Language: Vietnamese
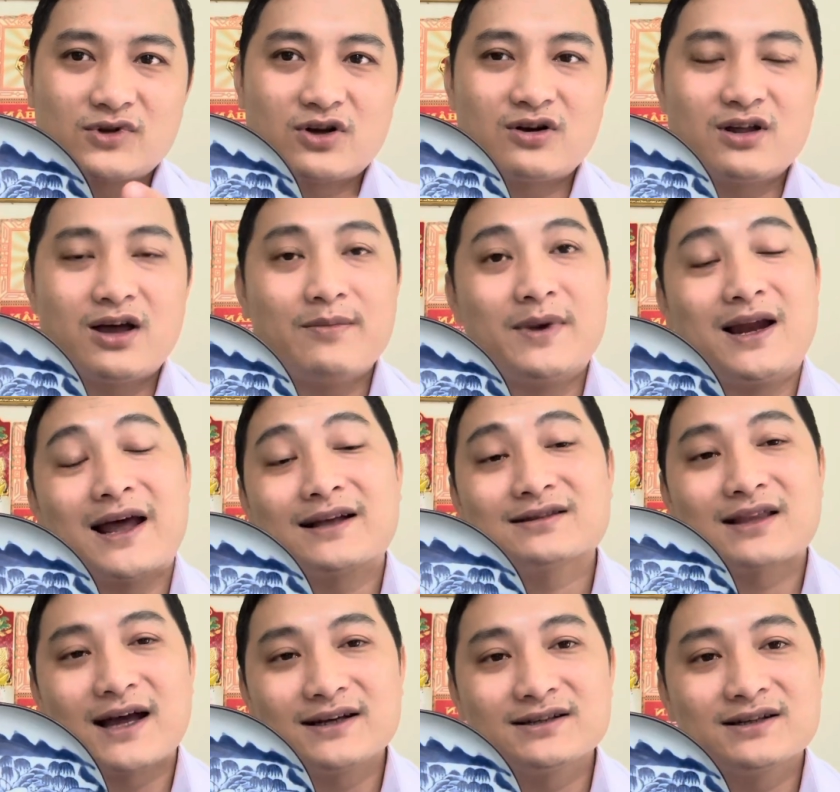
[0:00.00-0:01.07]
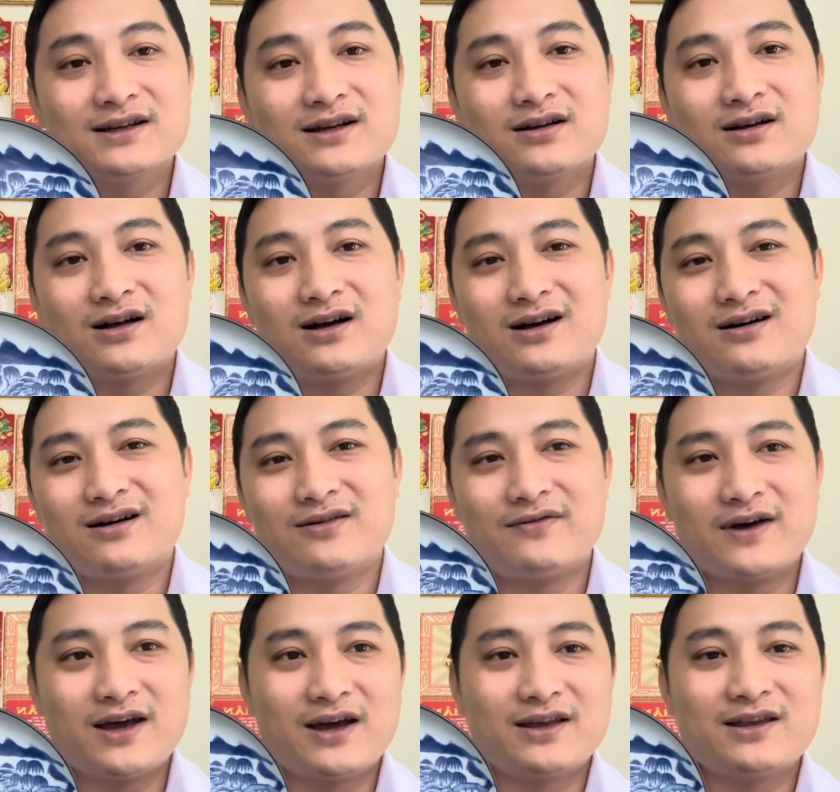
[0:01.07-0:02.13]
có thể bị lăn tăn à,
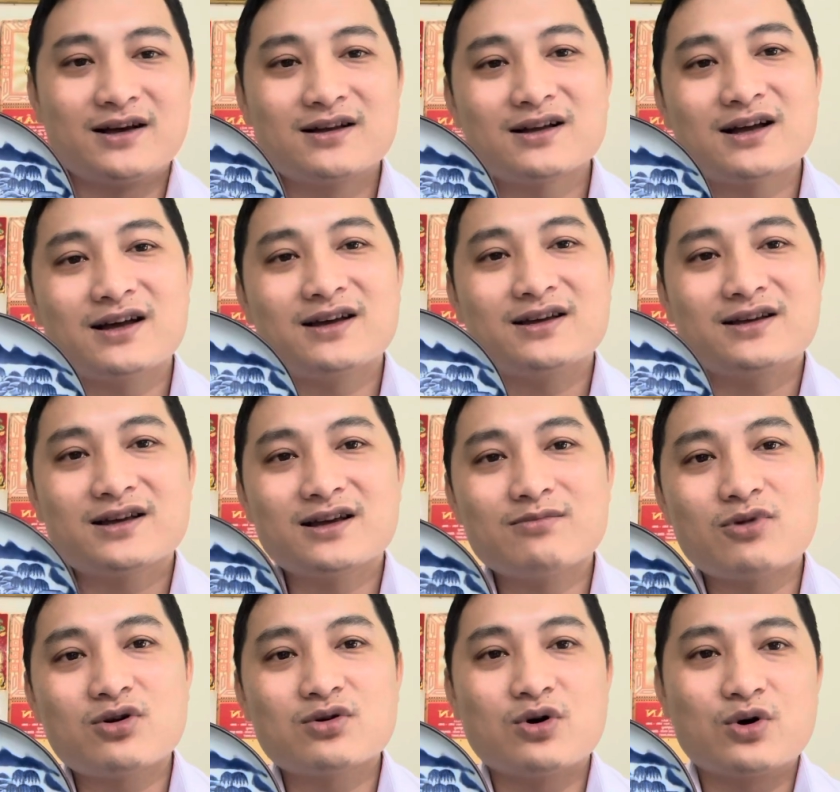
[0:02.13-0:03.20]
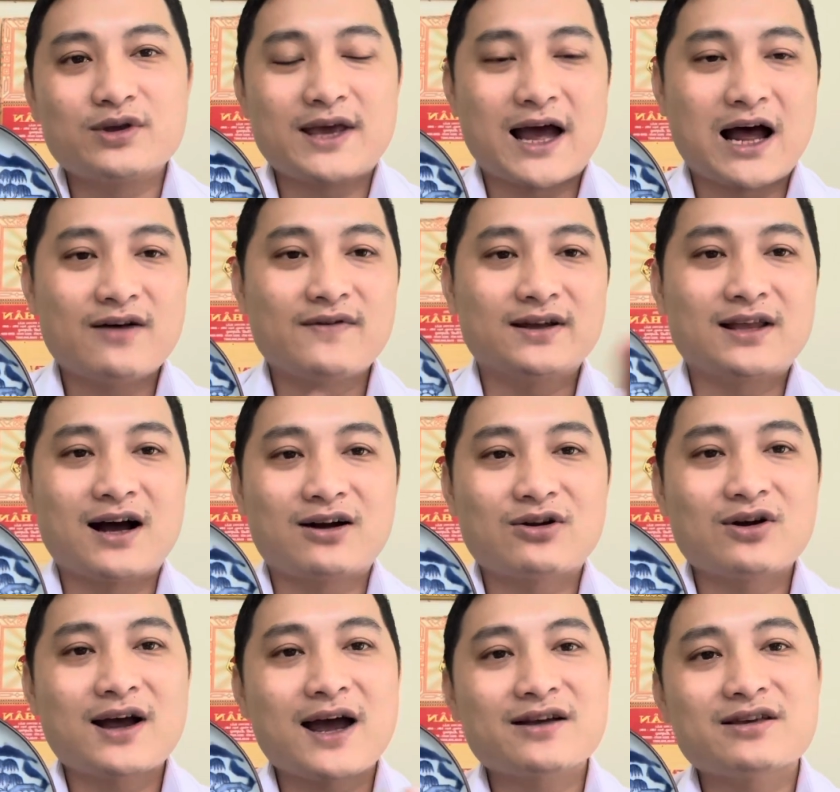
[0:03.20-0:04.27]
về những cái cái món đồ giả và thật
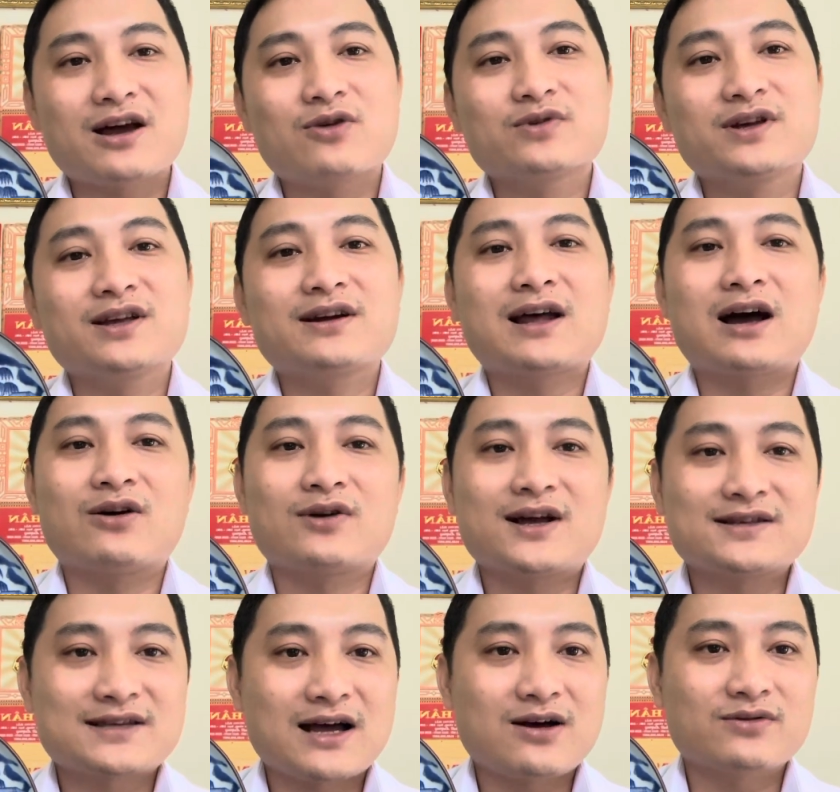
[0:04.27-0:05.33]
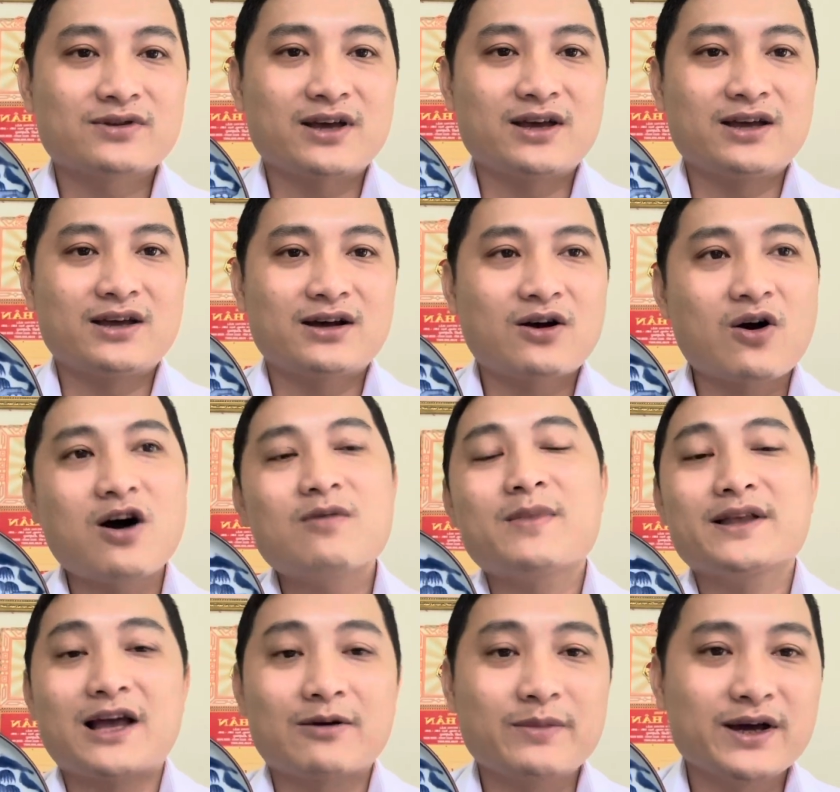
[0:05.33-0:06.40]
nó khác nhau như thế nào ra sao thì khó
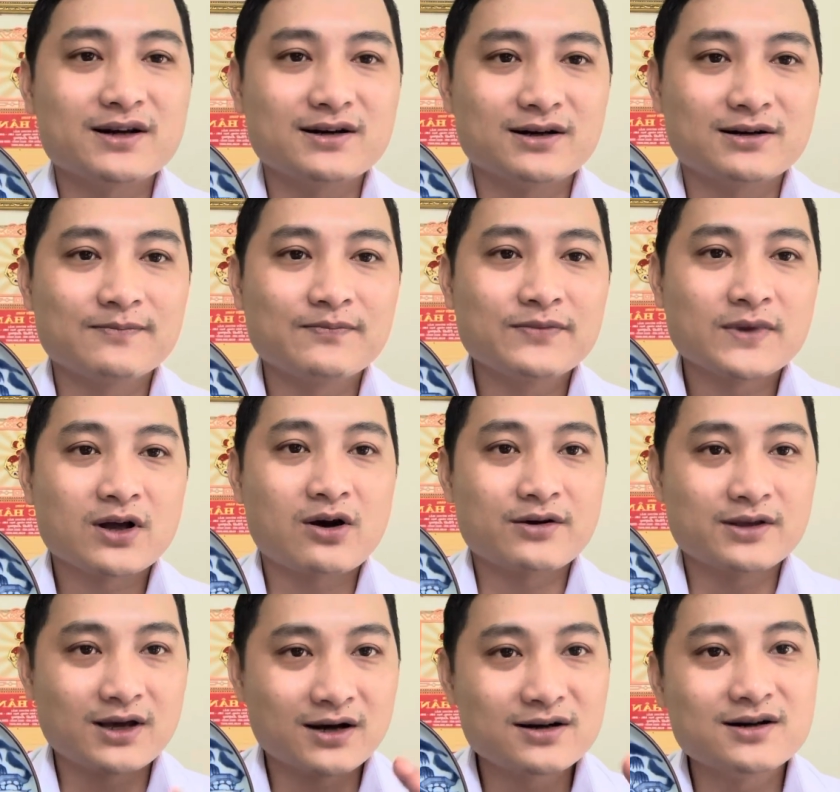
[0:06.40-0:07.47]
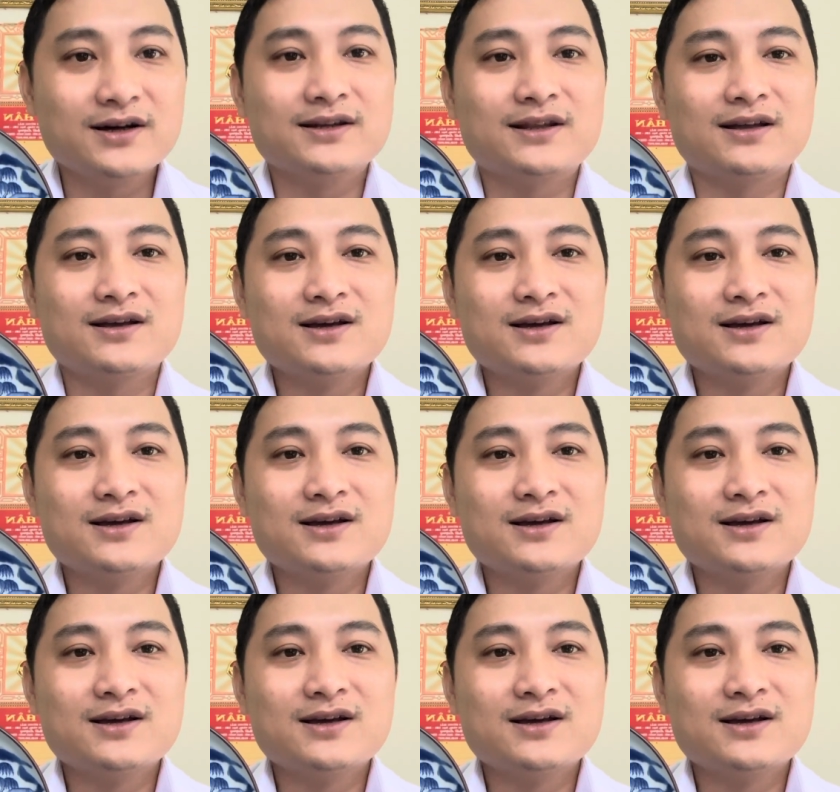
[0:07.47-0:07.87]
mà nhận biết được còn những người